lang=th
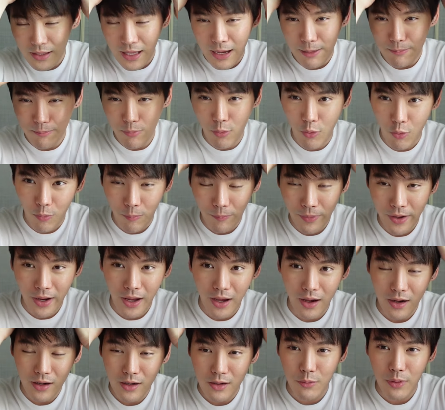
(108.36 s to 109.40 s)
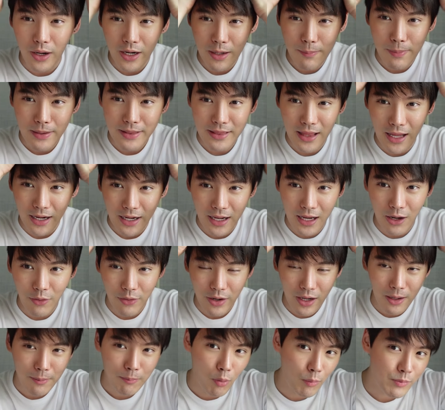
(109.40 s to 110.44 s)
ทำผมเนี่ยเราที่ไปตัดเขา
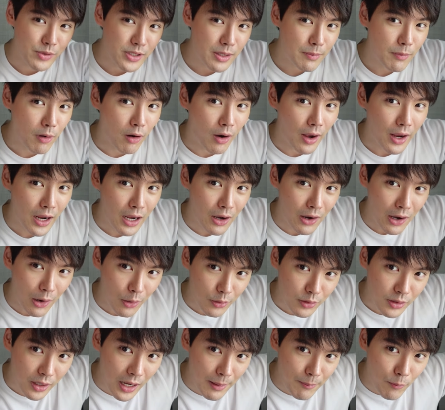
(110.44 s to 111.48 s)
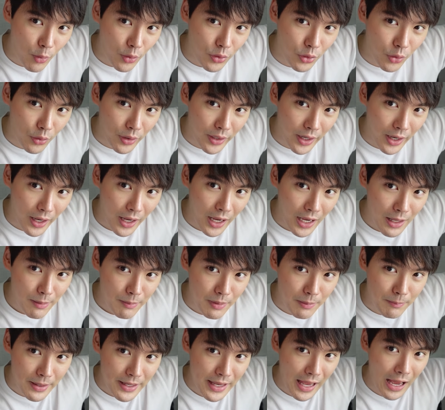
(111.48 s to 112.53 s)
เนี่ยผมจะบอกให้เขาเอาข้างบนตรงเนี้ยให้มั
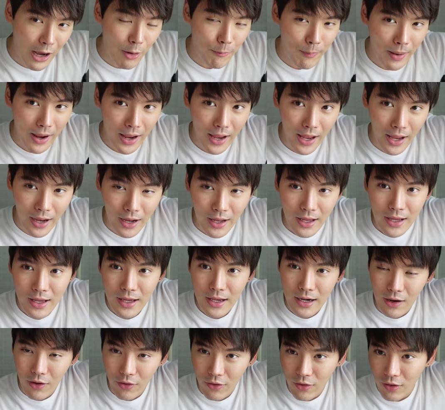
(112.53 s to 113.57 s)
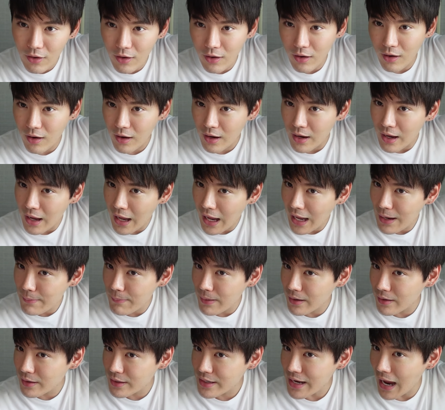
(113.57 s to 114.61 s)
นไม่ยาวมาก แล้วก็ให้มั
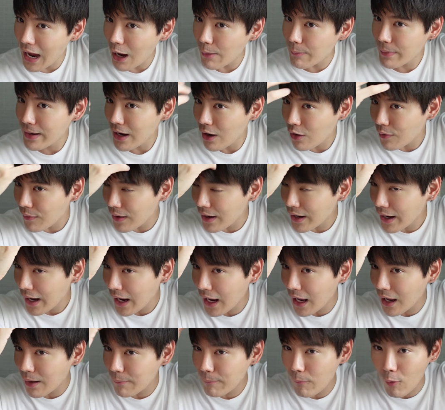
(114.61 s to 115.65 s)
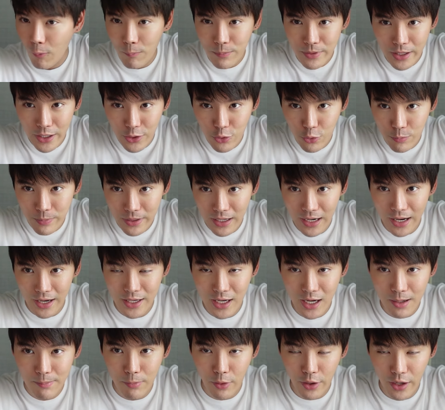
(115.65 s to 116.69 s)
นยาวไม่เท่าข้างหน้า ผมจะดูมีเลเย
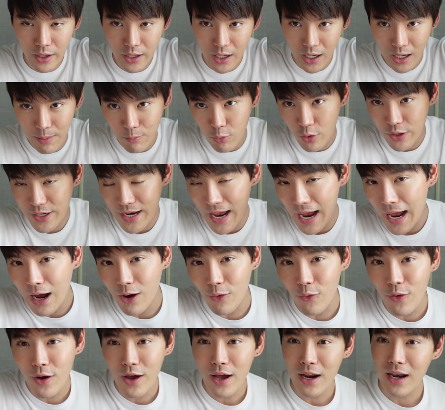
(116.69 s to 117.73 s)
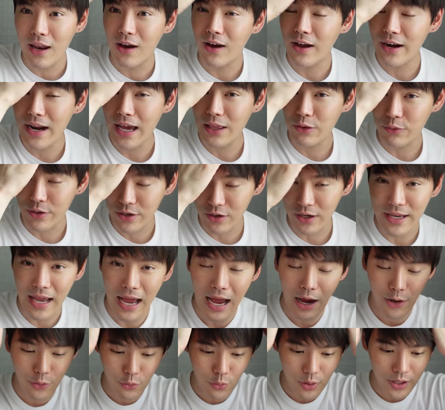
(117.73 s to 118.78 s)
อร์เพราะถ้าเกิดข้างบนยาว แล้วข้างหน้าตรงนี้ก็ยา
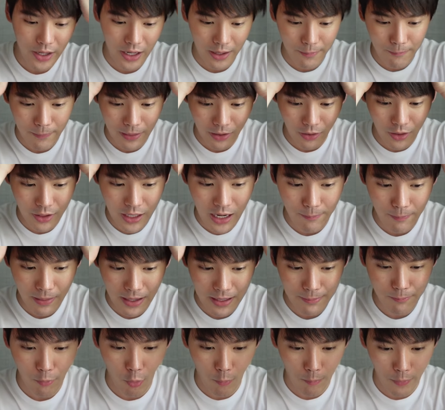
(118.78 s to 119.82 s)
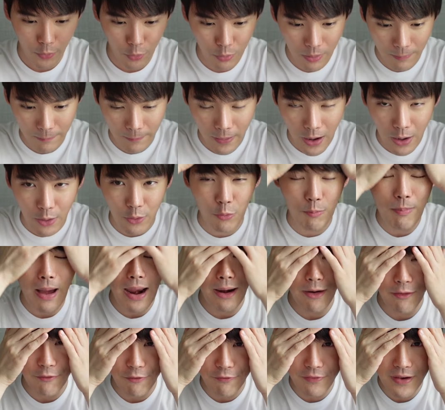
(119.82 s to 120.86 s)
วด้วยเนี่ยมันก็ทำให้ผมมันดูแบบดูแบ
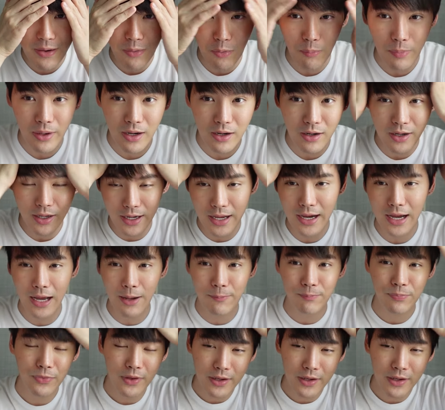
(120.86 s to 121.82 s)
นฟิลไปเลยนะครับ